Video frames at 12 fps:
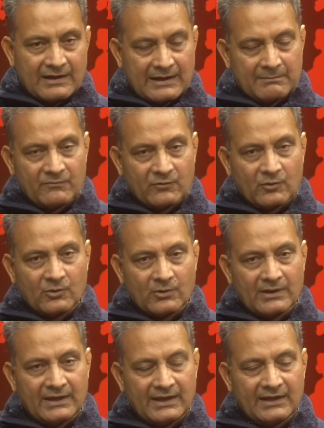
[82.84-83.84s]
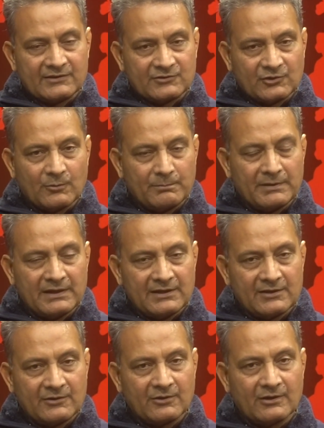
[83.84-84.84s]
हम वो 100
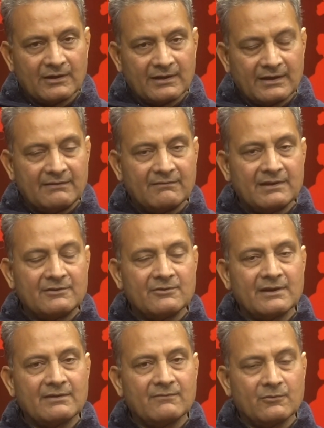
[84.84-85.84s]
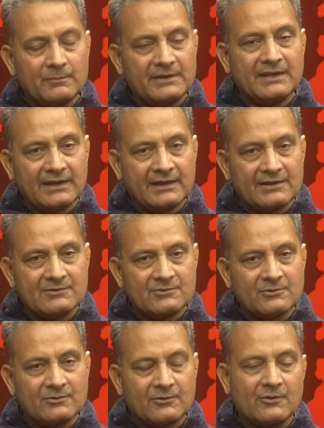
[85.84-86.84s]
बिलियन डॉलर एनुअल जो है वो भी देंगे
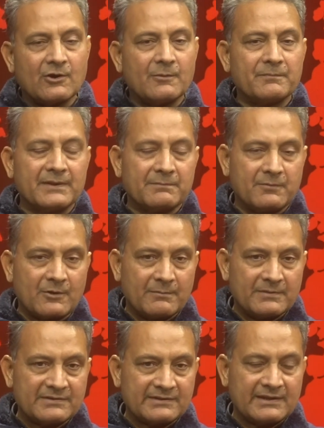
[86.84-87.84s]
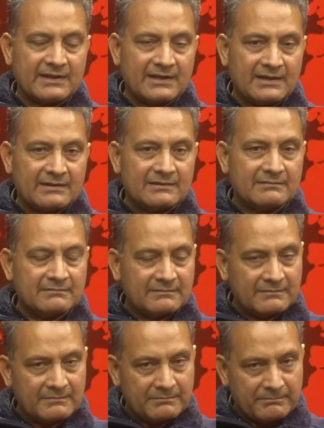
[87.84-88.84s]
जो कॉप ने प्रॉमिस किया
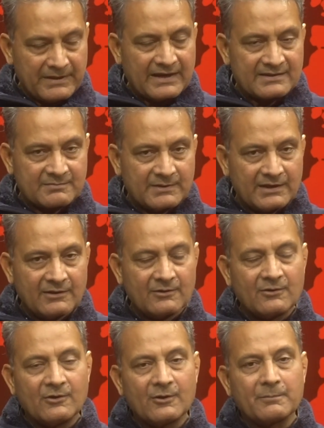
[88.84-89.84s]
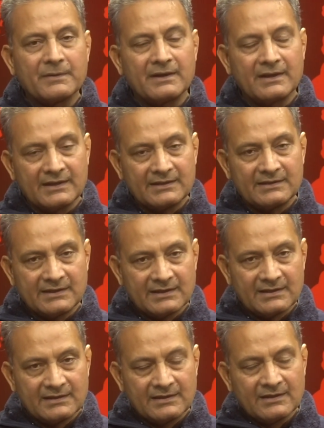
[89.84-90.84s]
पेरिस में और नहीं
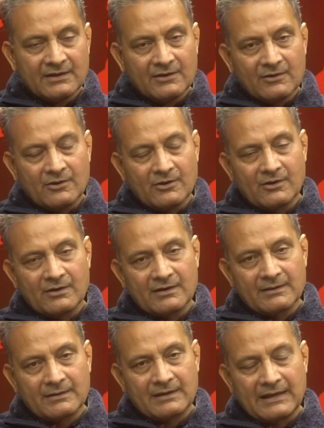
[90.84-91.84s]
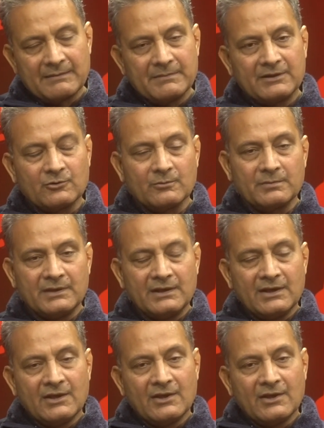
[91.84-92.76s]
दिया और क्लाइमेट को भी